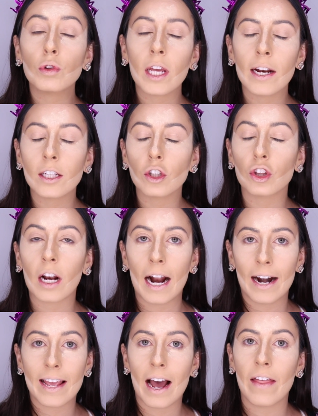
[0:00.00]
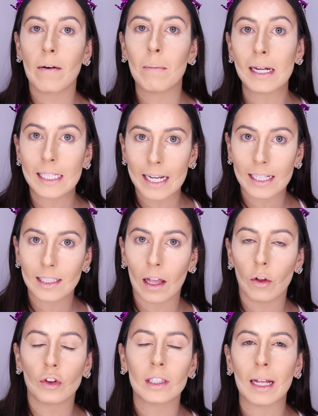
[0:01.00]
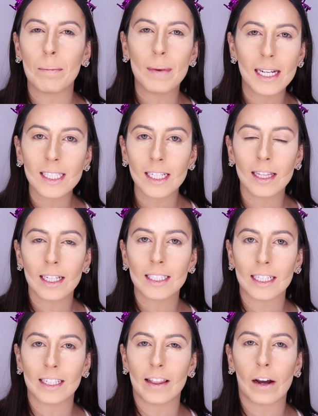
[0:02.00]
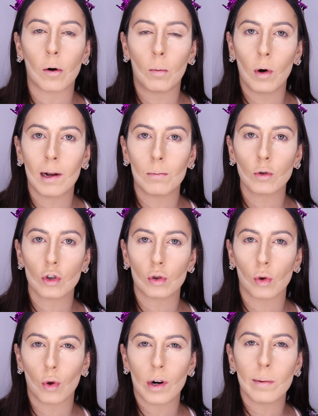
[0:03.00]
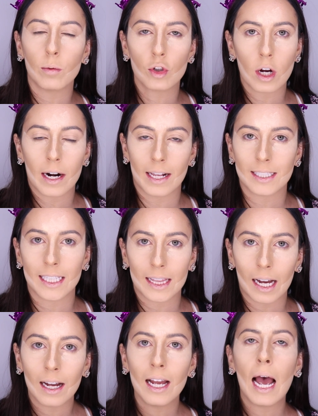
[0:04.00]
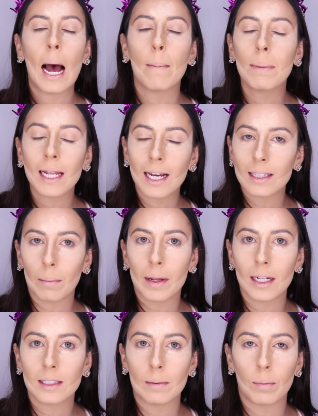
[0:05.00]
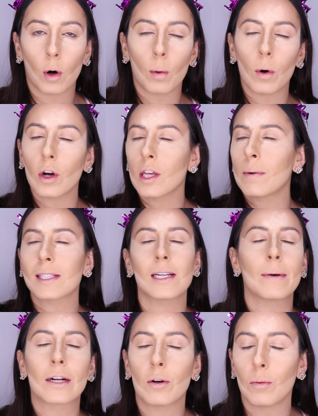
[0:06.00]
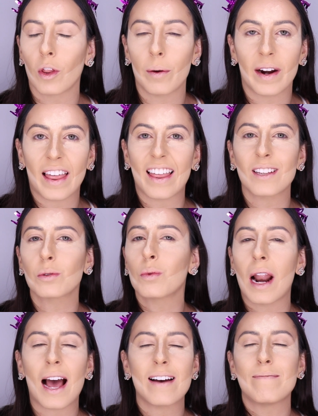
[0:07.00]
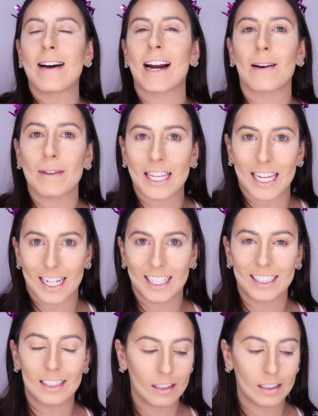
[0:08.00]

tienes otra área, además de esta, donde también sientes que se te acumula mucho sudor y mucha grasita, aplica también este polvo y vas a ver como de verdad es una maravilla.